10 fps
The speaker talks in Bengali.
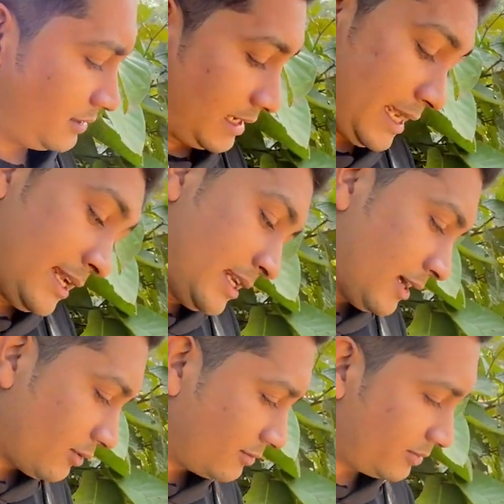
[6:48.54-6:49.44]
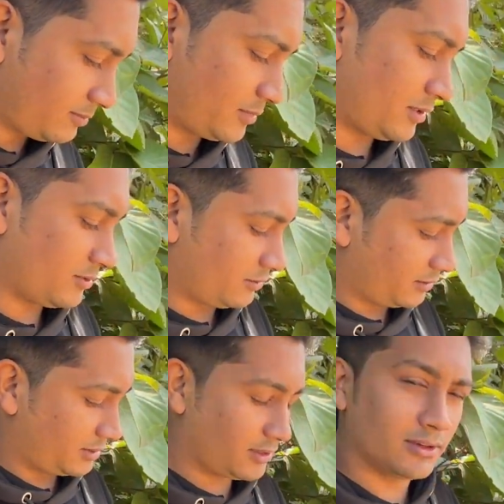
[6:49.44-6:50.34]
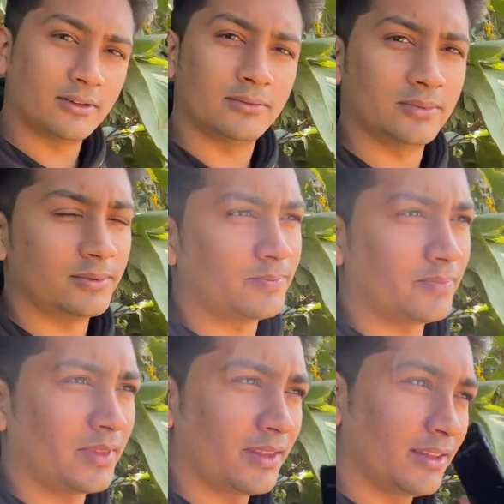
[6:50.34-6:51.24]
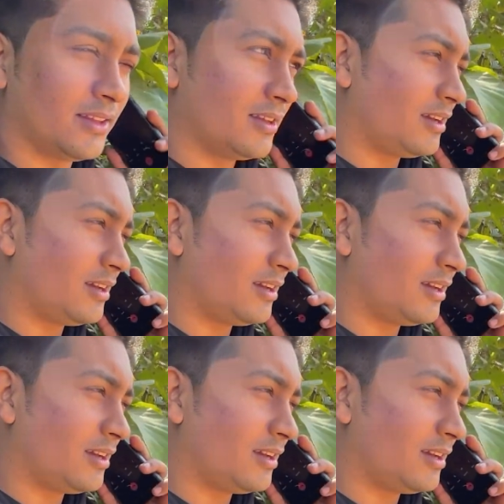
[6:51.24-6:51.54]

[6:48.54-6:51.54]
তো শিওর রেসার রেসার রেসার